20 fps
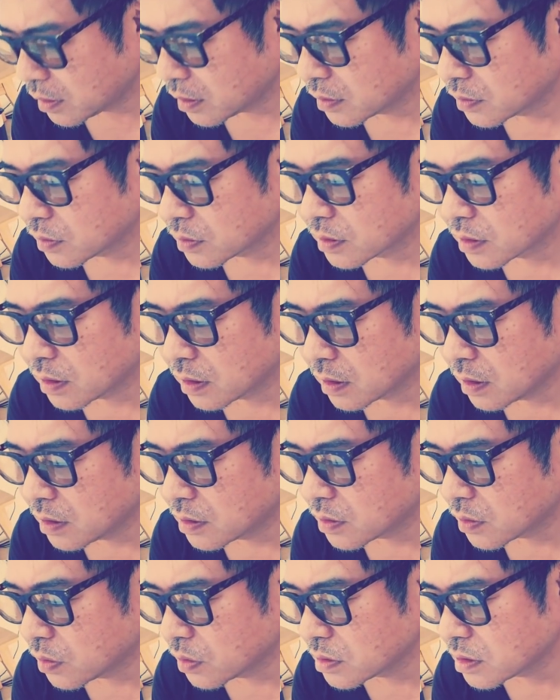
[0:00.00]
きな組織が
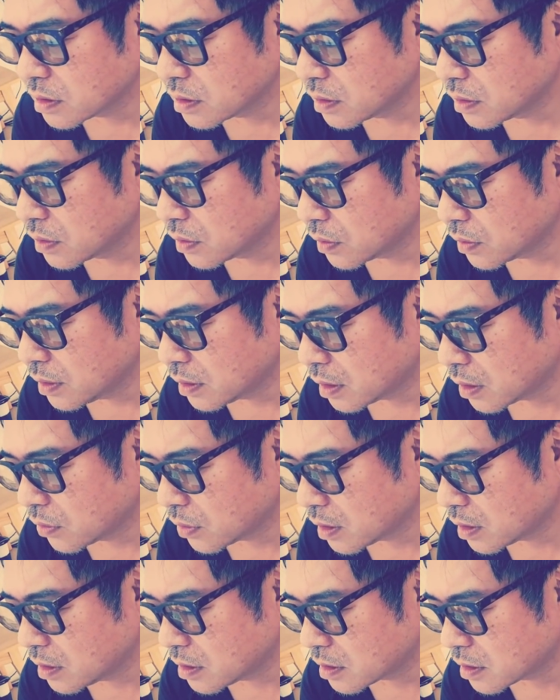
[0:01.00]
一個人の意見
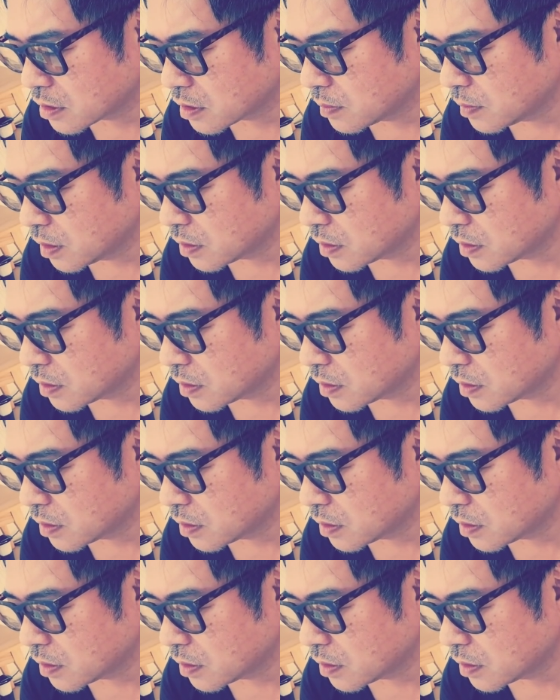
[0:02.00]
を気にして